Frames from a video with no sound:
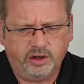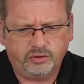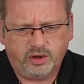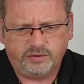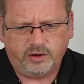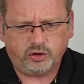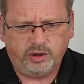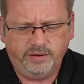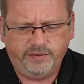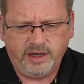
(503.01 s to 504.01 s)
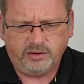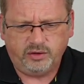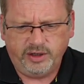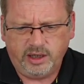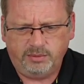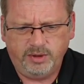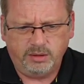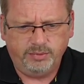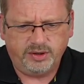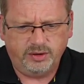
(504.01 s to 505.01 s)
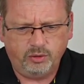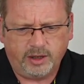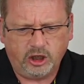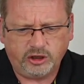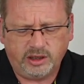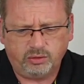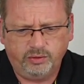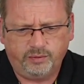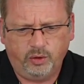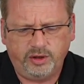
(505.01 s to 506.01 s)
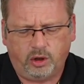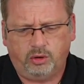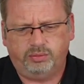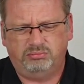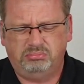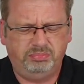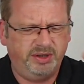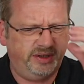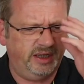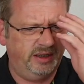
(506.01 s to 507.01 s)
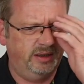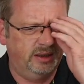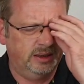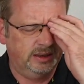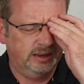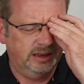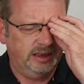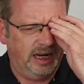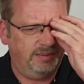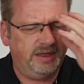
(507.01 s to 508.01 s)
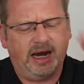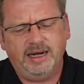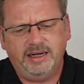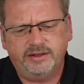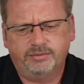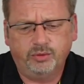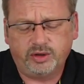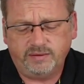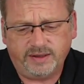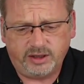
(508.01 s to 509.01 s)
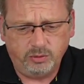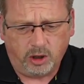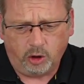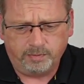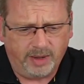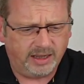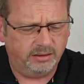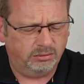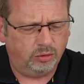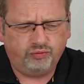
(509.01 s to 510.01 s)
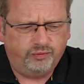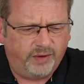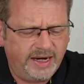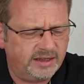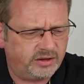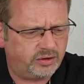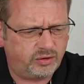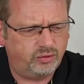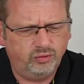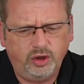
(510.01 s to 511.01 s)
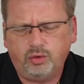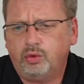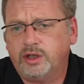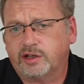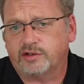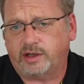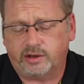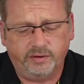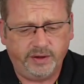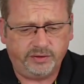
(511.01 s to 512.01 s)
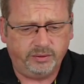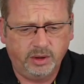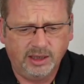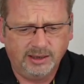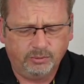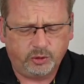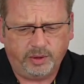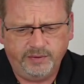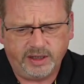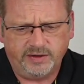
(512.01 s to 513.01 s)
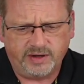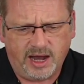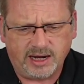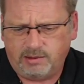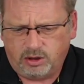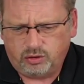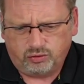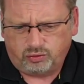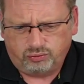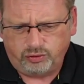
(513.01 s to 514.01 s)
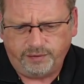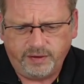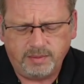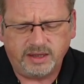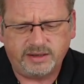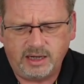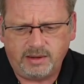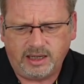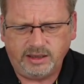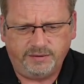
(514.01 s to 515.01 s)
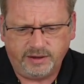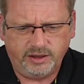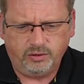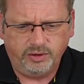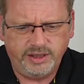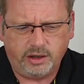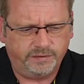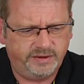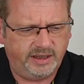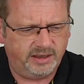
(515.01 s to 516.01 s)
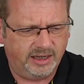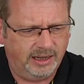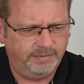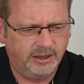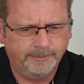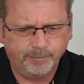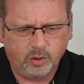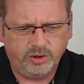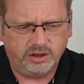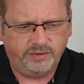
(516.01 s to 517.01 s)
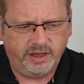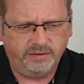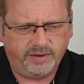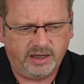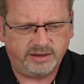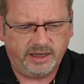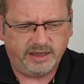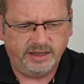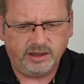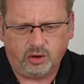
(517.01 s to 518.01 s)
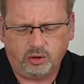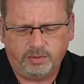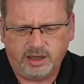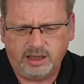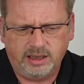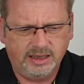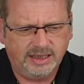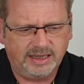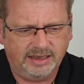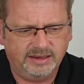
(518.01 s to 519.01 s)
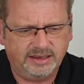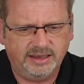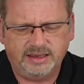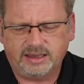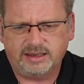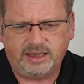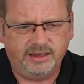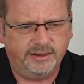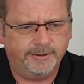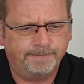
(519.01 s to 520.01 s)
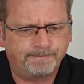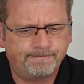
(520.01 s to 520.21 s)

Also das war schon ein Wert, der mich ein bisschen überrascht hat und wo ich auch ein bisschen ja, mich einlesen musste, was die überhaupt machen. War jetzt nicht uninteressant gewesen, muss man wirklich sagen. Aber die Firma selber hatte ich wirklich noch nie auf dem Zettel gehabt. Und deswegen war das eigentlich auch mal ganz interessant.